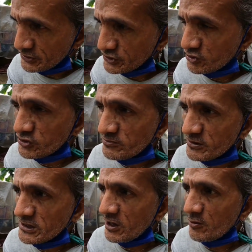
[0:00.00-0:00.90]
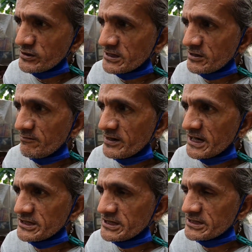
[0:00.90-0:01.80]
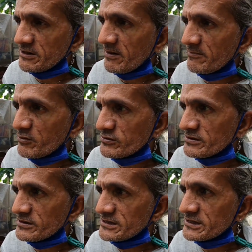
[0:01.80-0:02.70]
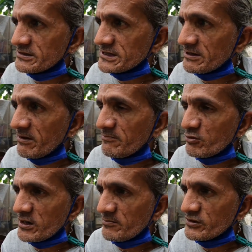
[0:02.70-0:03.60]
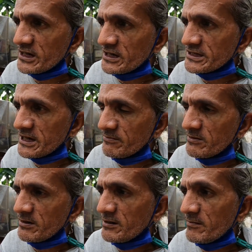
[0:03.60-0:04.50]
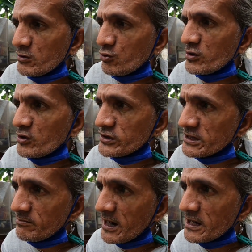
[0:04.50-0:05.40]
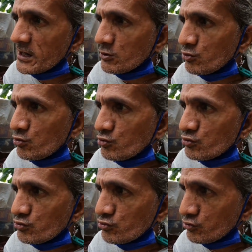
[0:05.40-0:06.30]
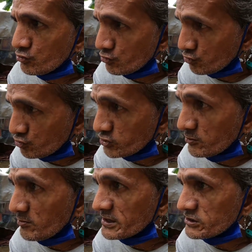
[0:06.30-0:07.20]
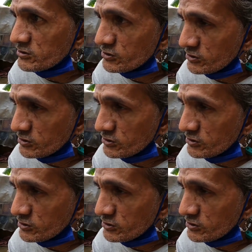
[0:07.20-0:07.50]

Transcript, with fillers: gustong gusto pa nila ako talagang palayasin sa sabay po sabay po namin talaga sabi ng mga magulang ko sige bahala ka kung kung gusto mo mas